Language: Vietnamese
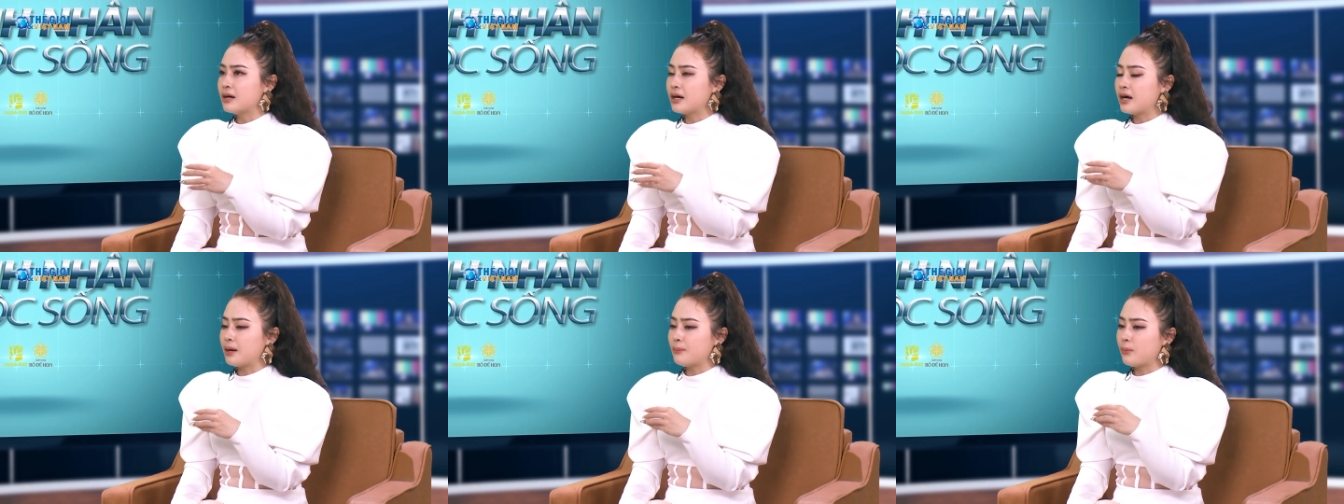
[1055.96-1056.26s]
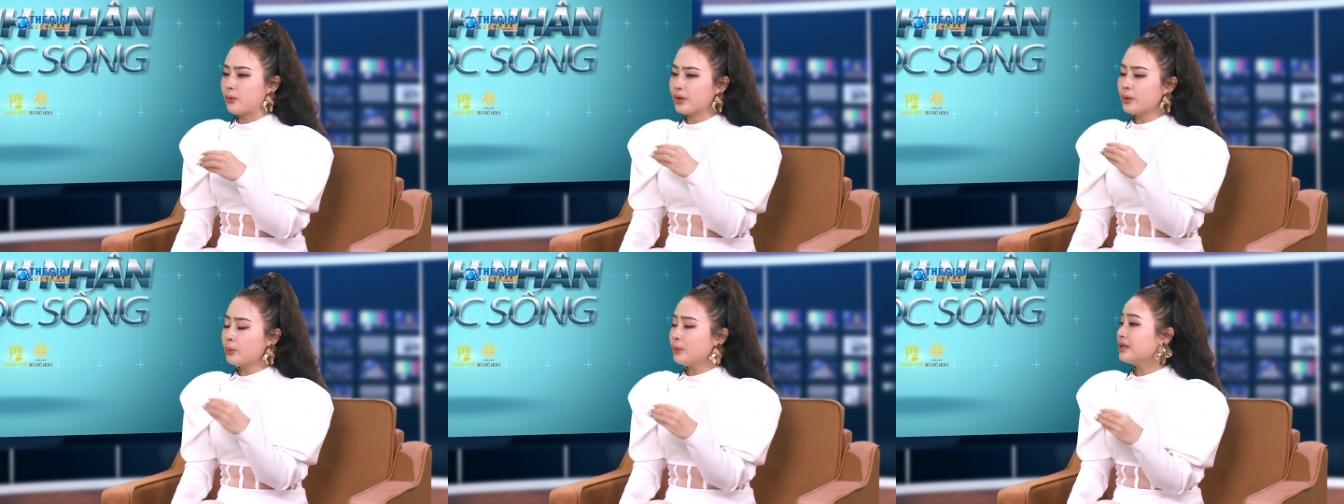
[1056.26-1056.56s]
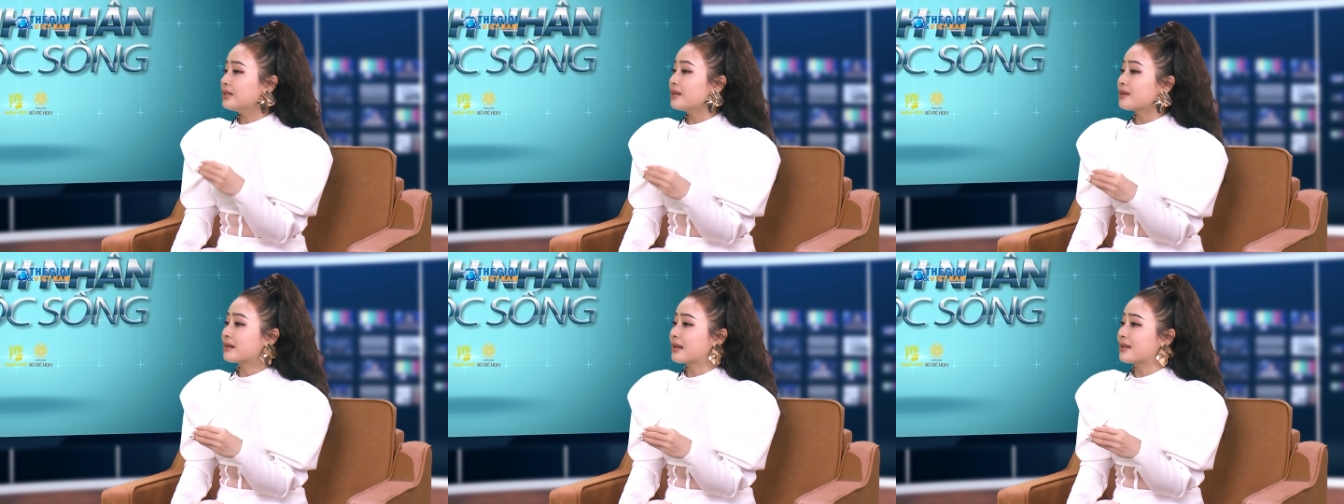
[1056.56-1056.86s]
một cái
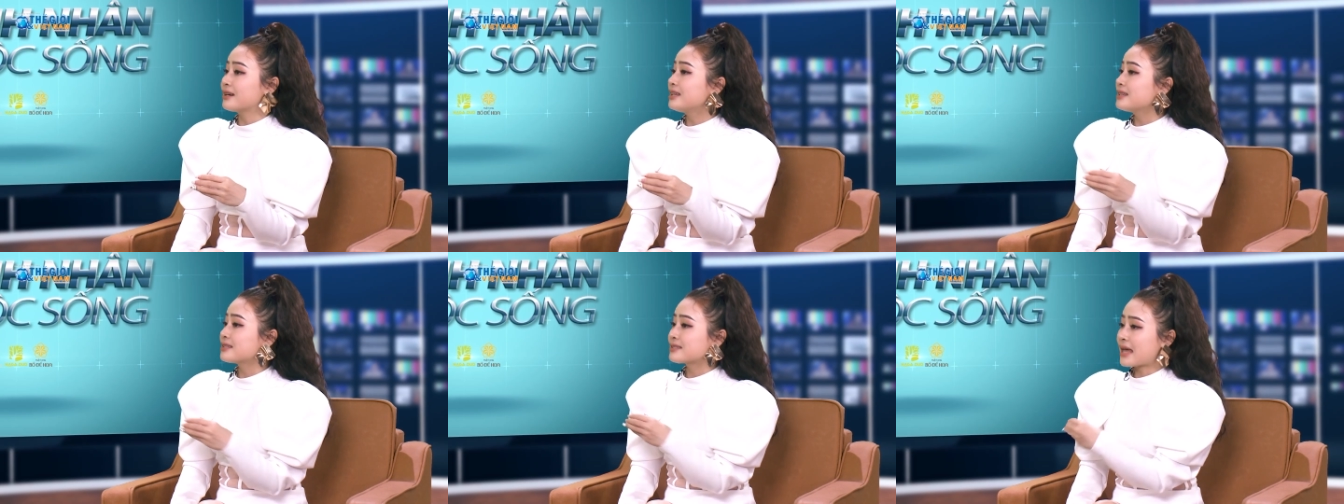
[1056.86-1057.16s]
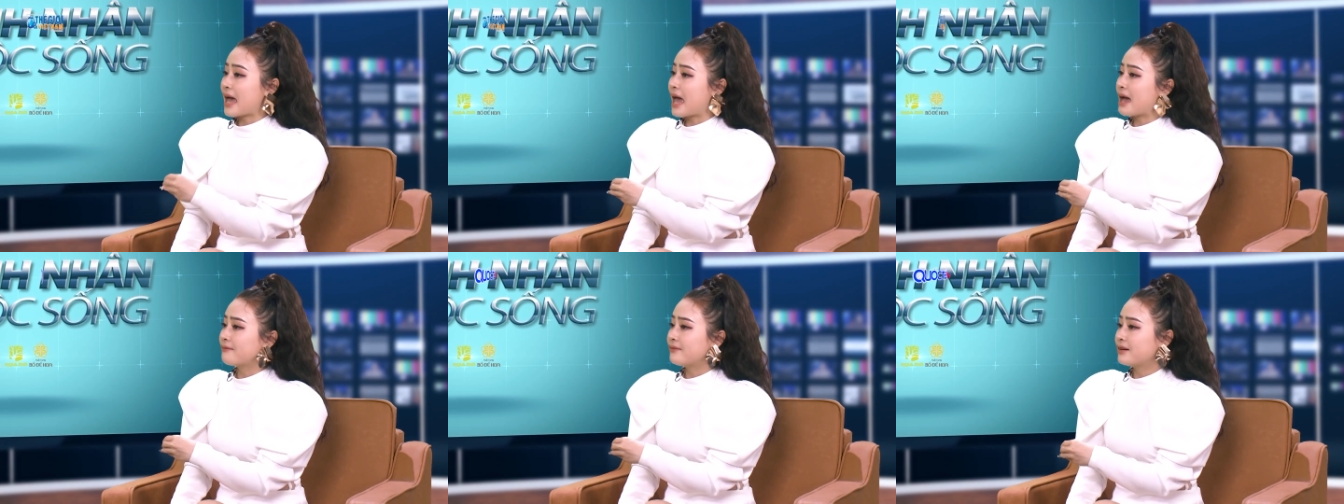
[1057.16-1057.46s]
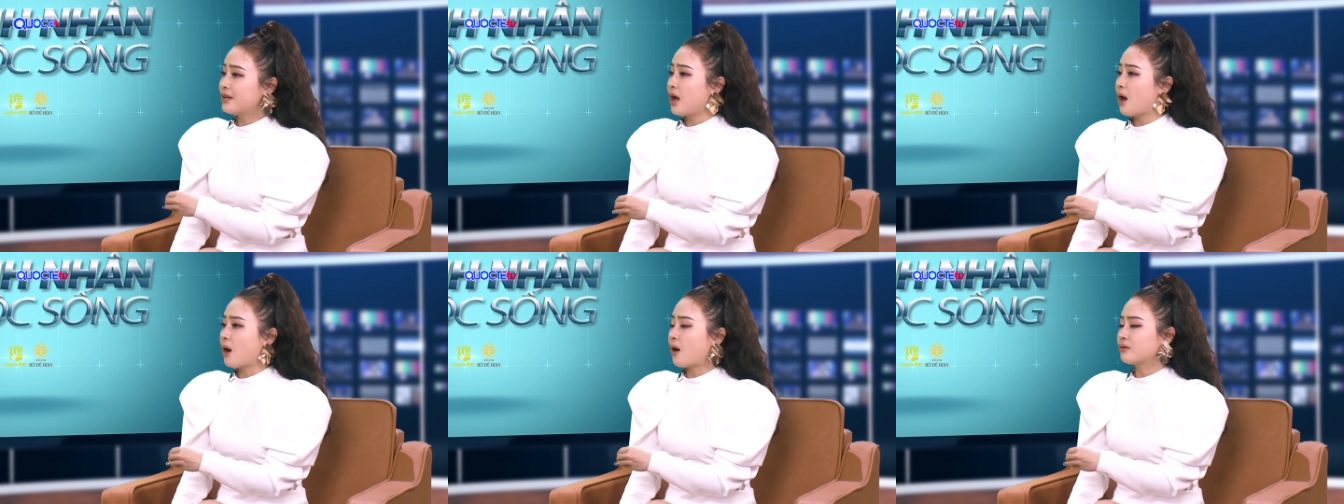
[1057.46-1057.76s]
quyết định là đi xa
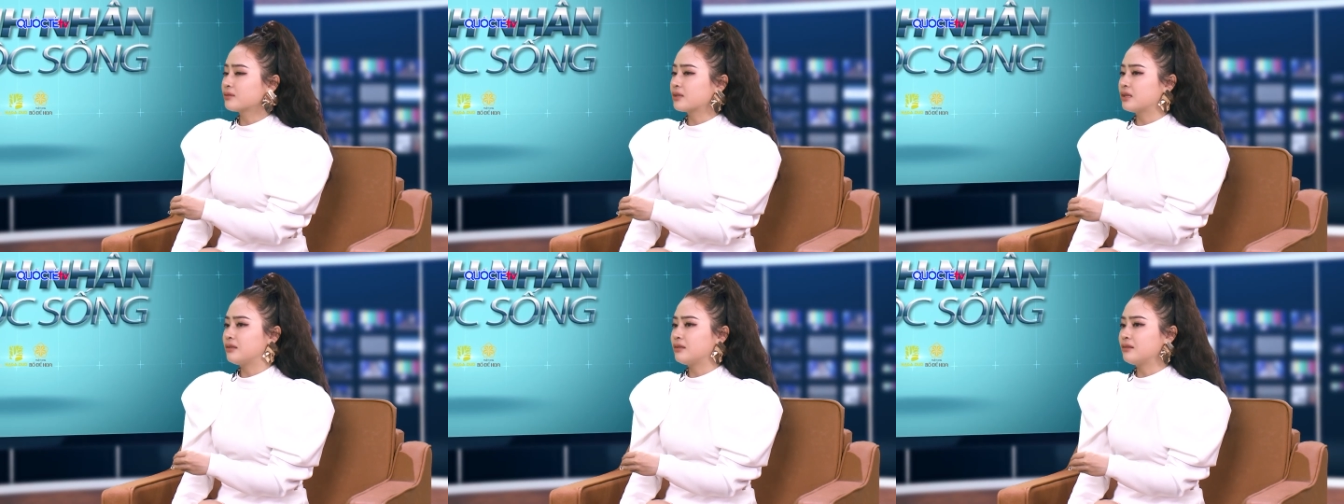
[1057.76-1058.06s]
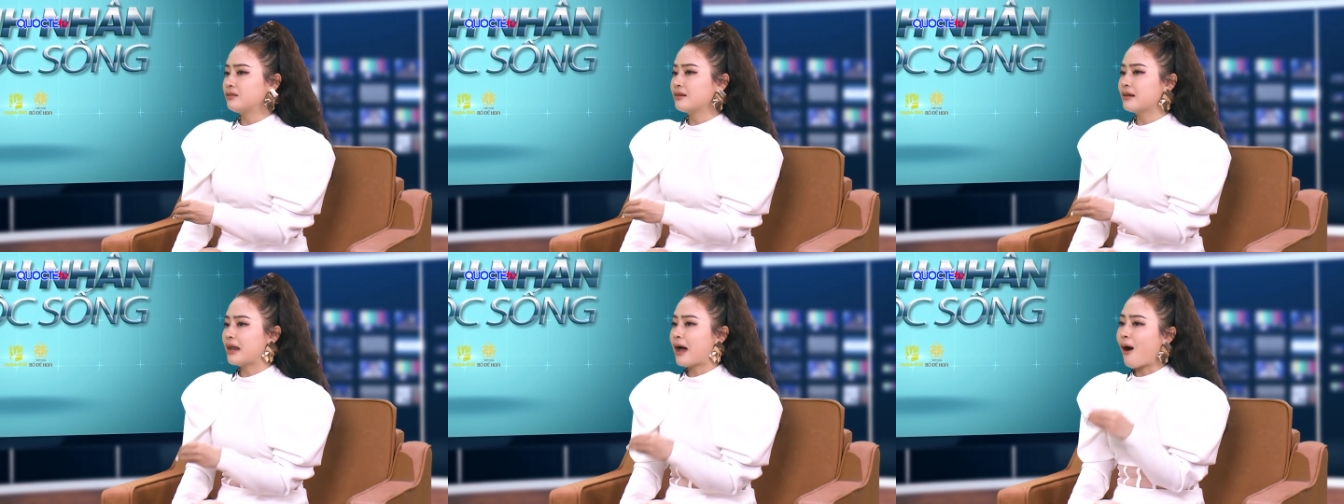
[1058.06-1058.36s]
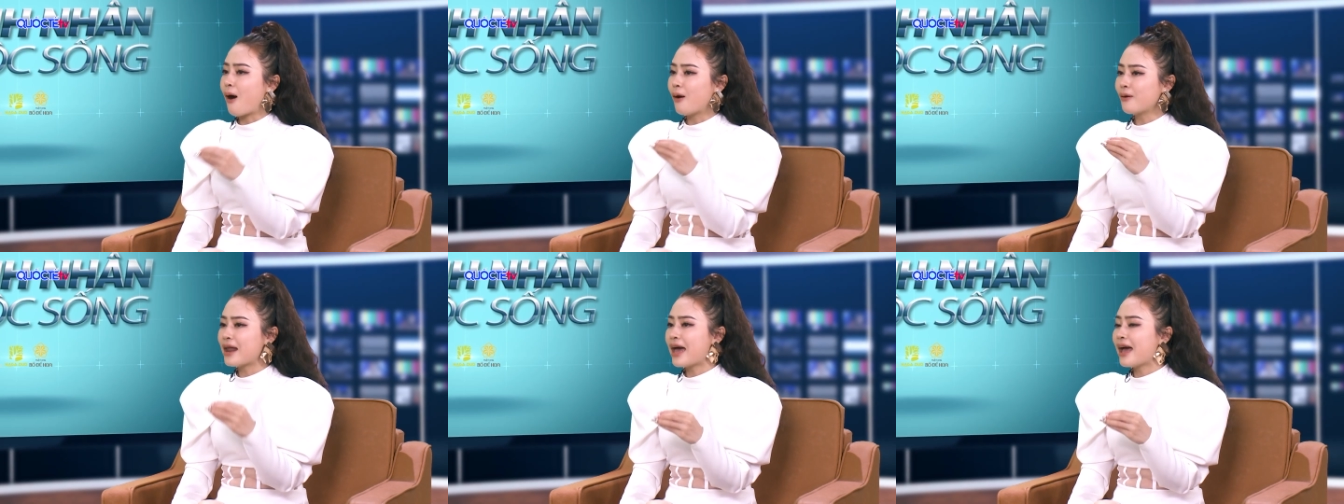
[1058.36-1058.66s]
với họ, thì
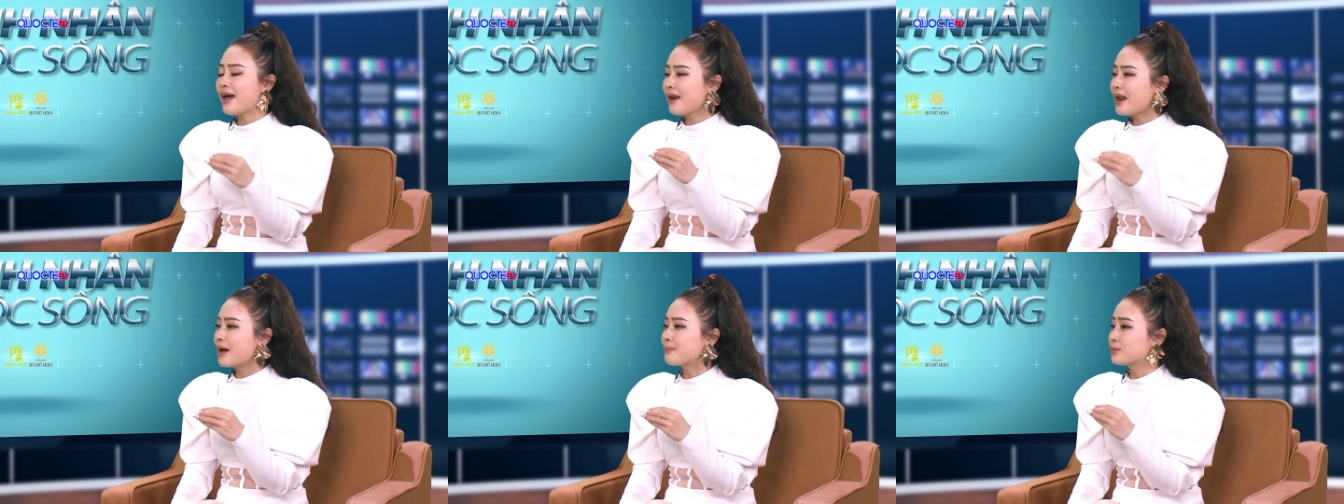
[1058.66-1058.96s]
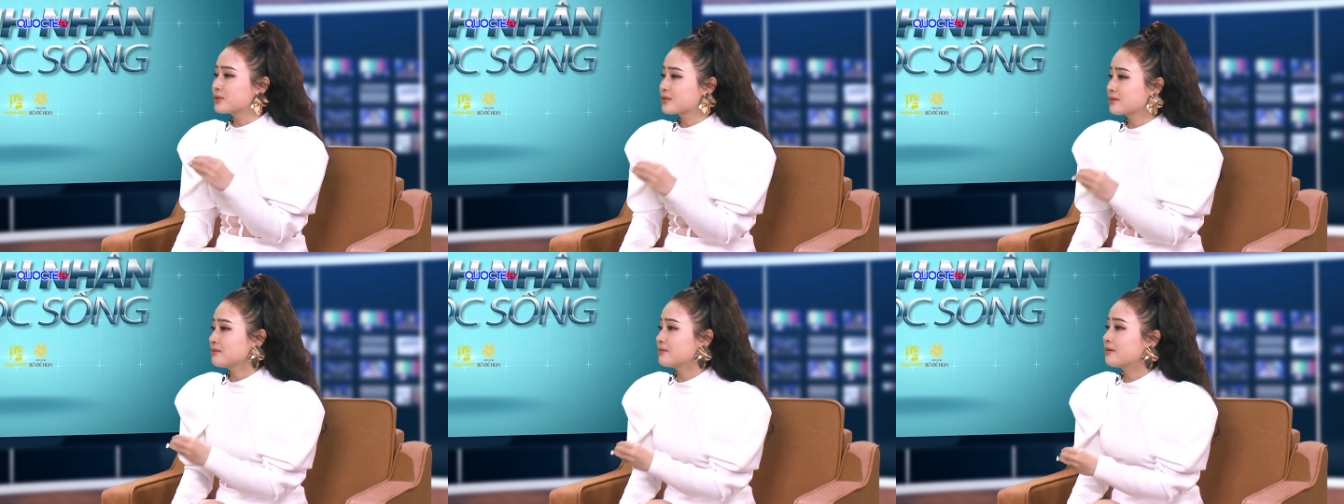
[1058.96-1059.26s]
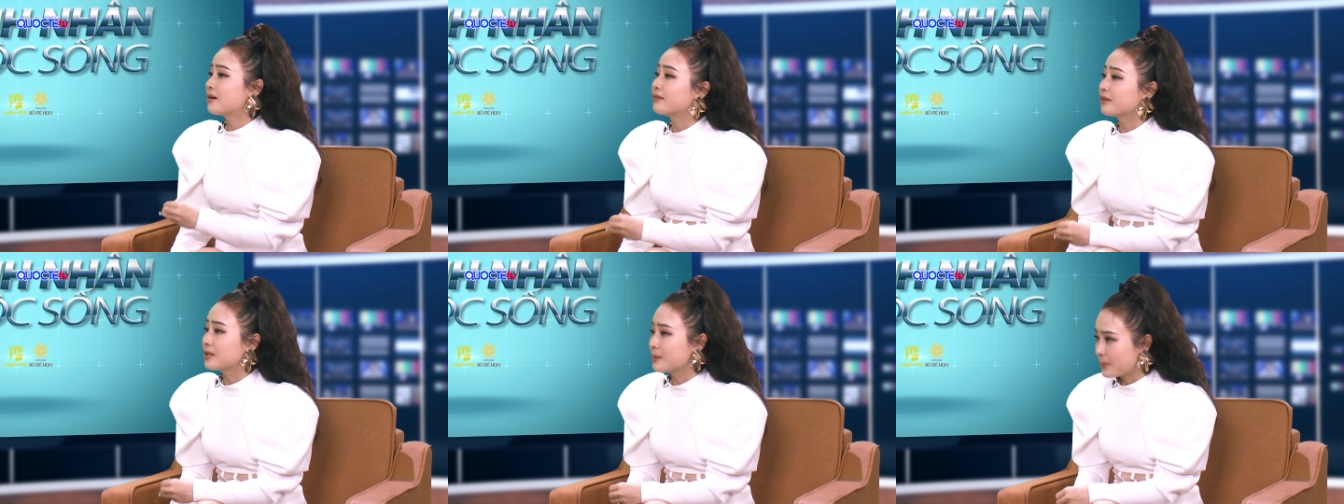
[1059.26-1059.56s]
đó đã là một sự
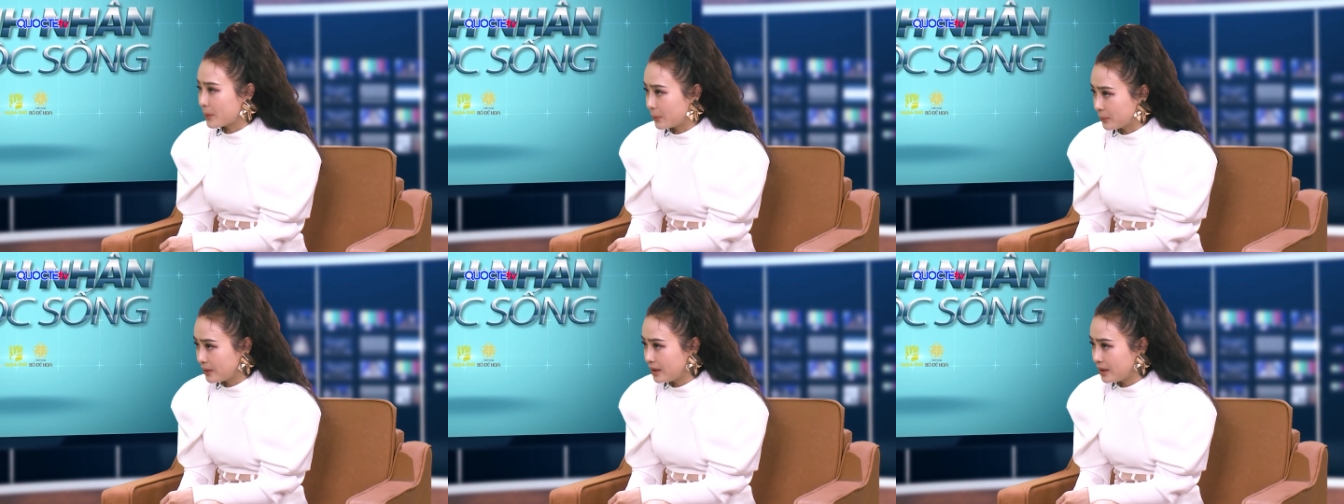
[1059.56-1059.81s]
khởi nghiệp đầu